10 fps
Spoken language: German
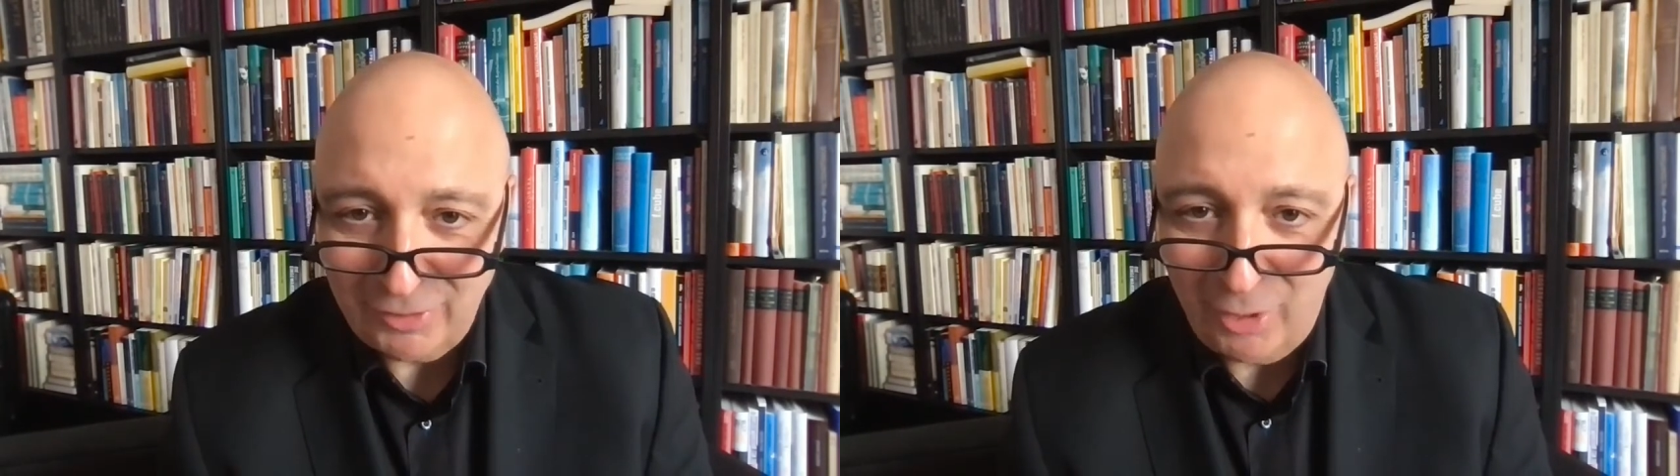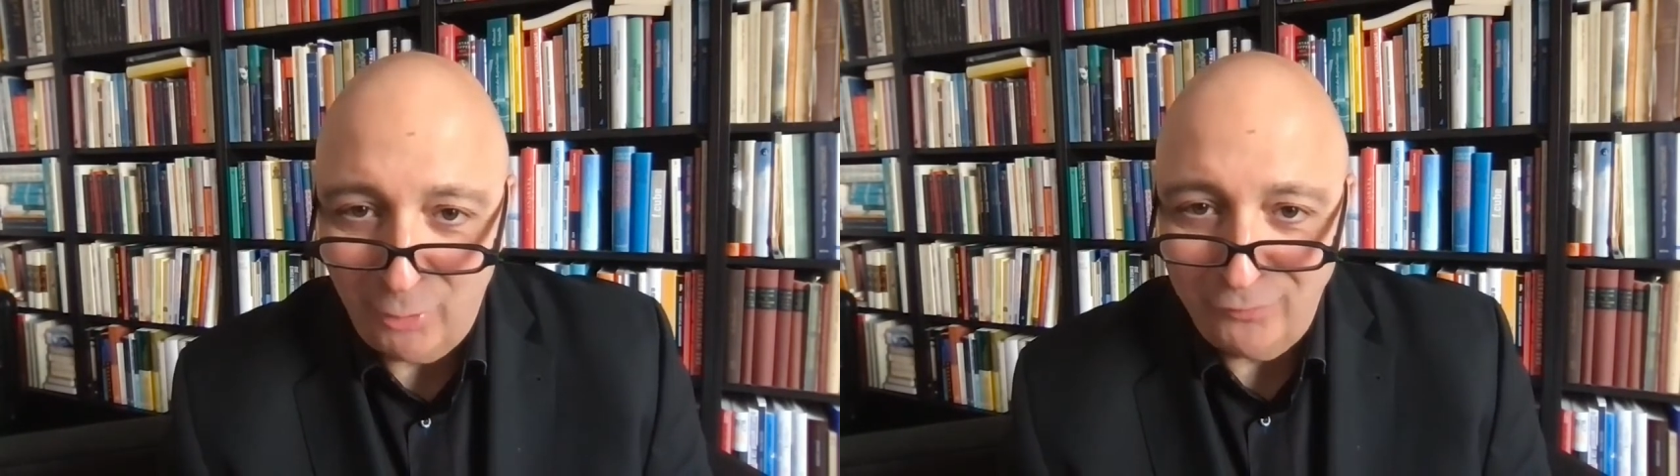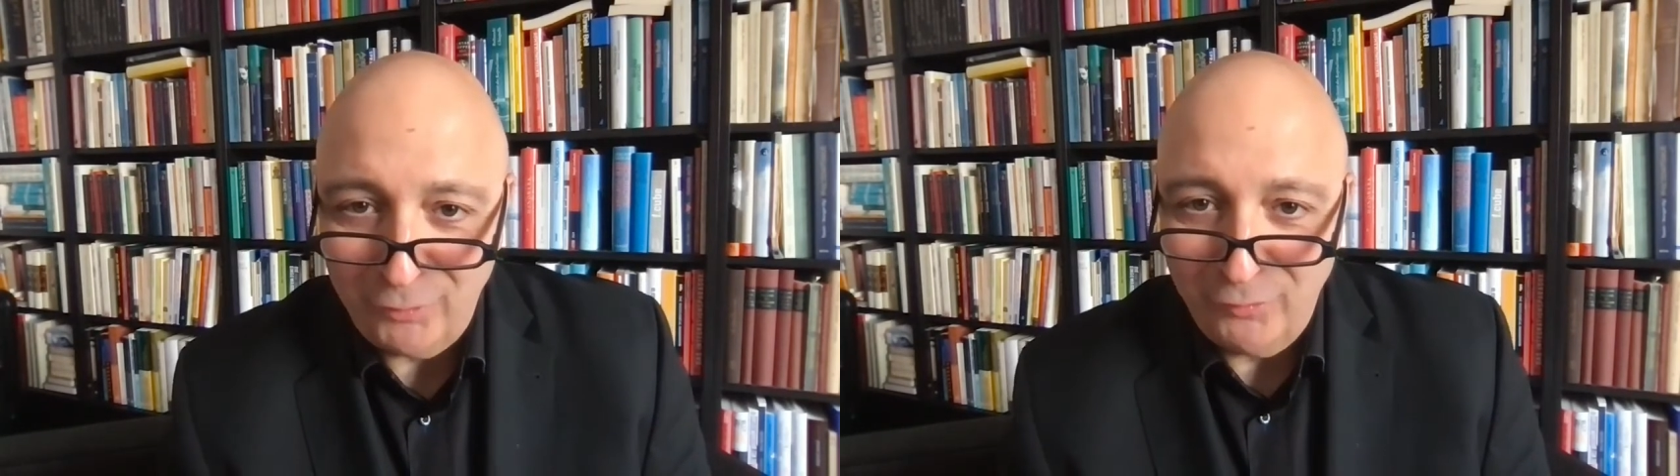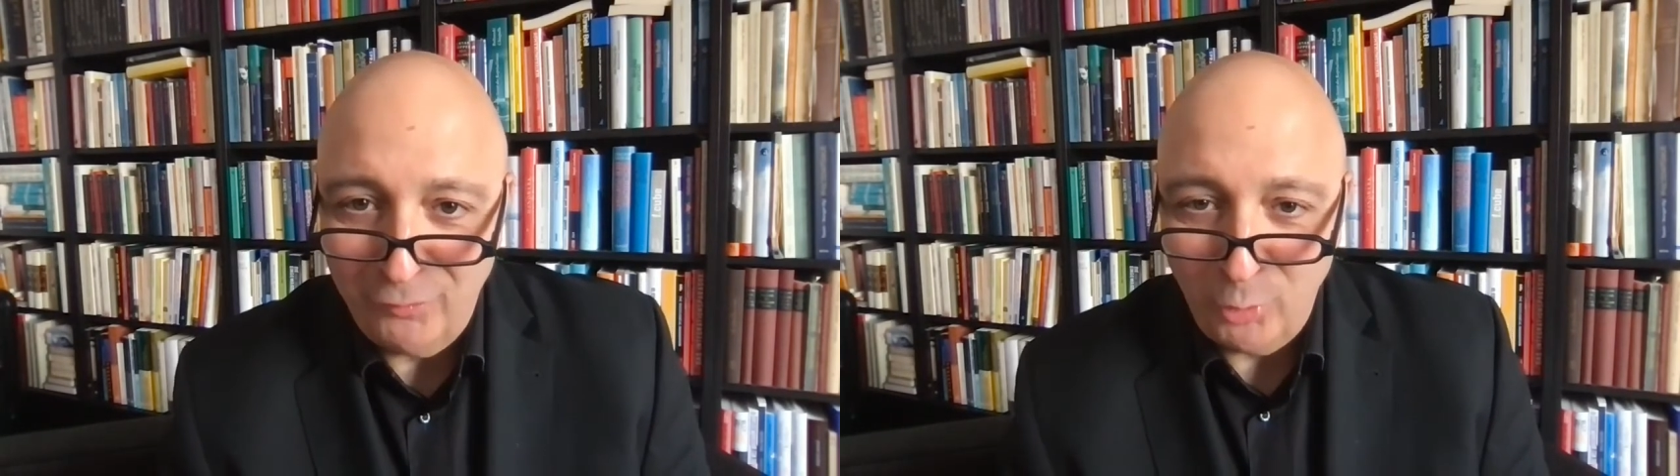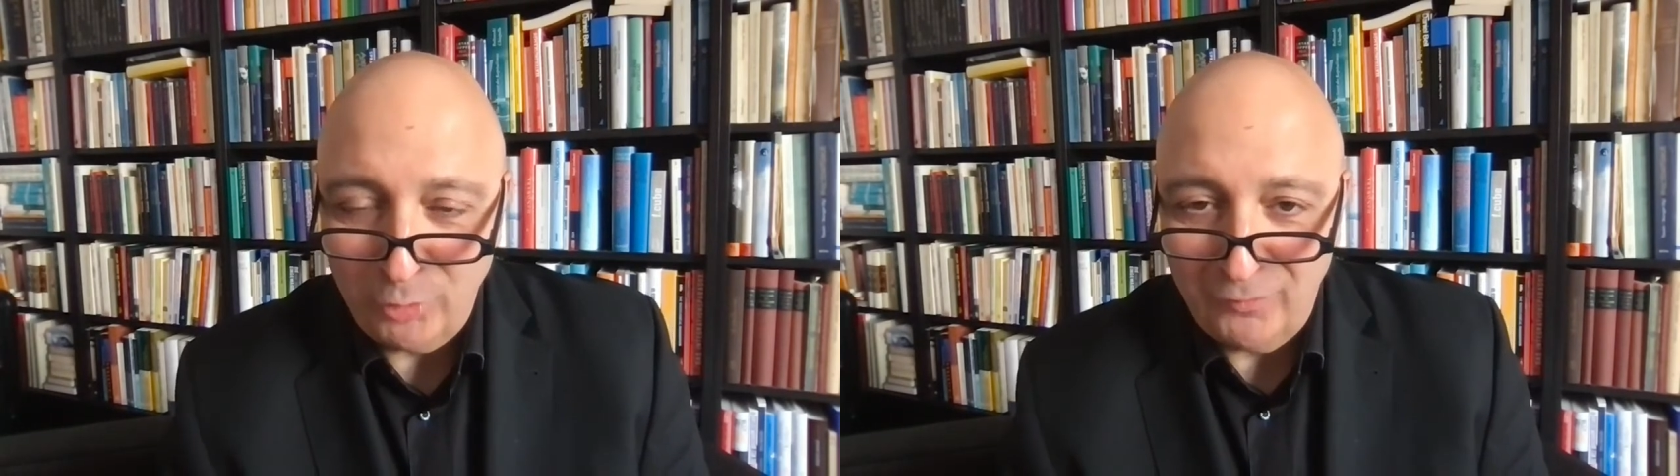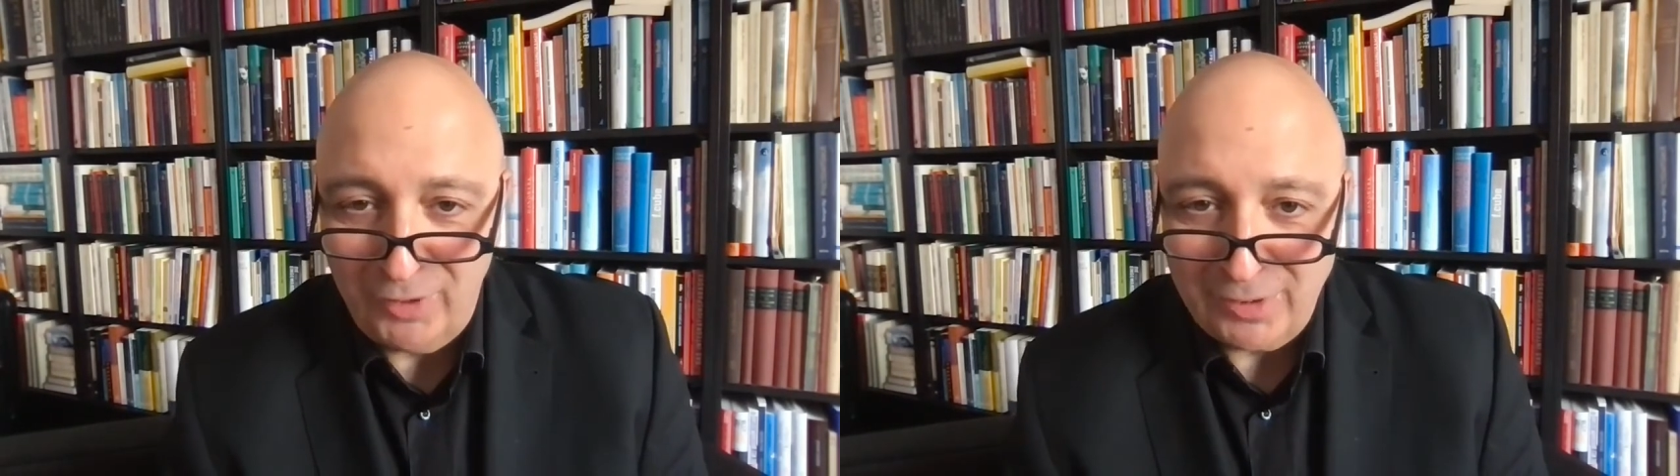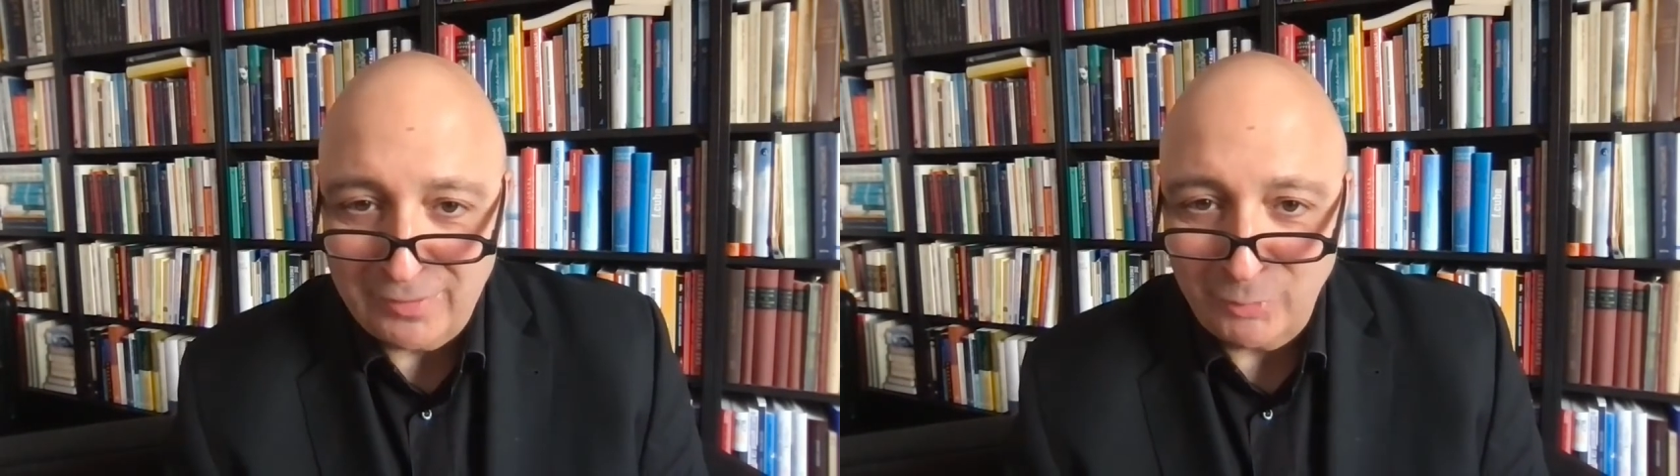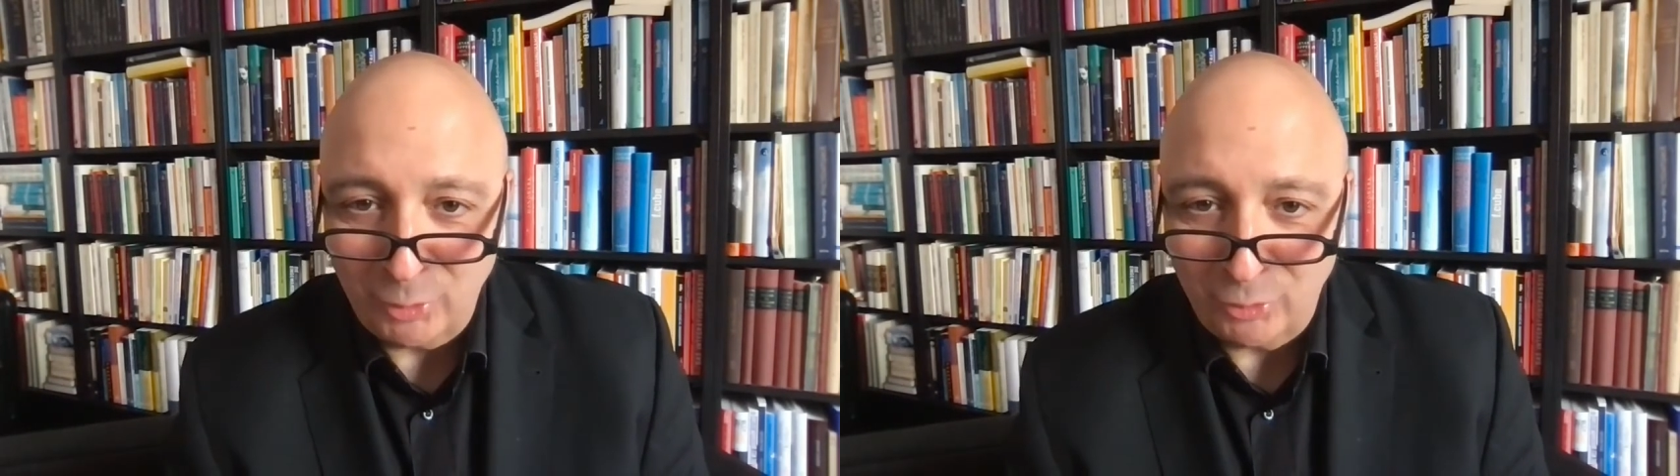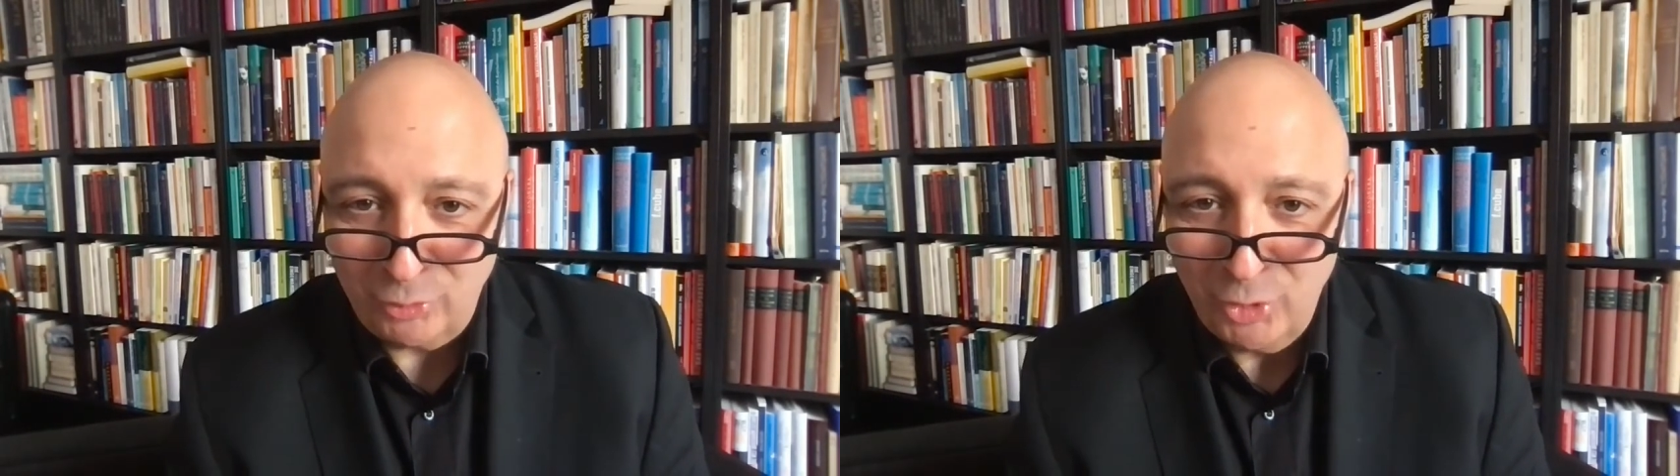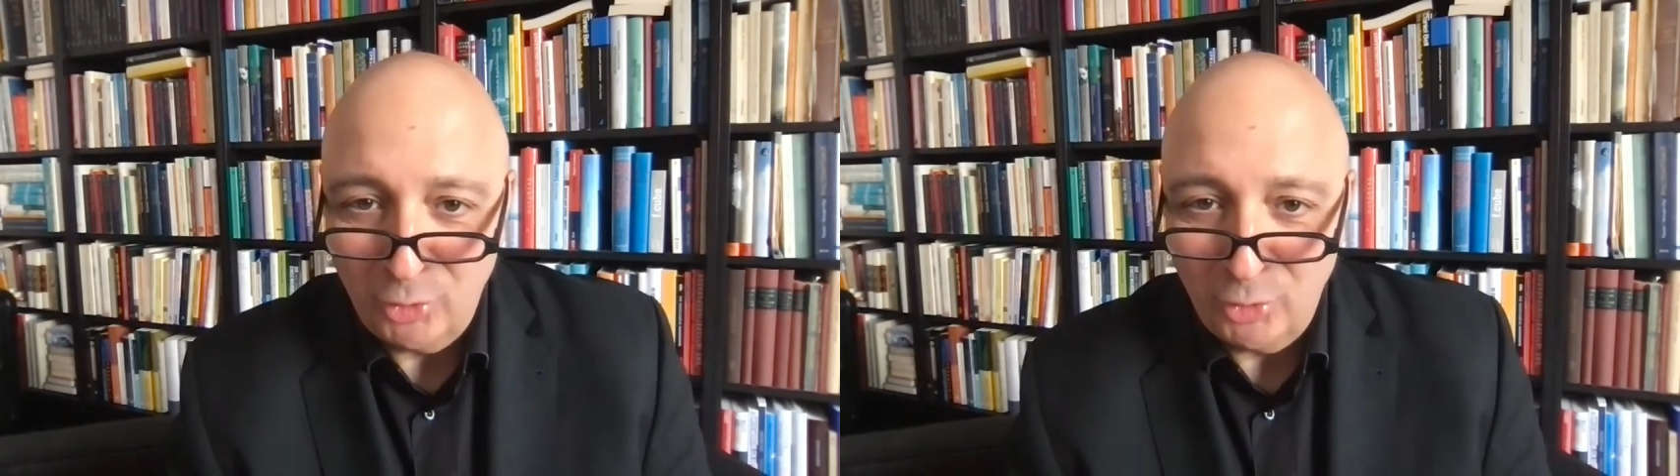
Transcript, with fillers: aufgewogen werden muss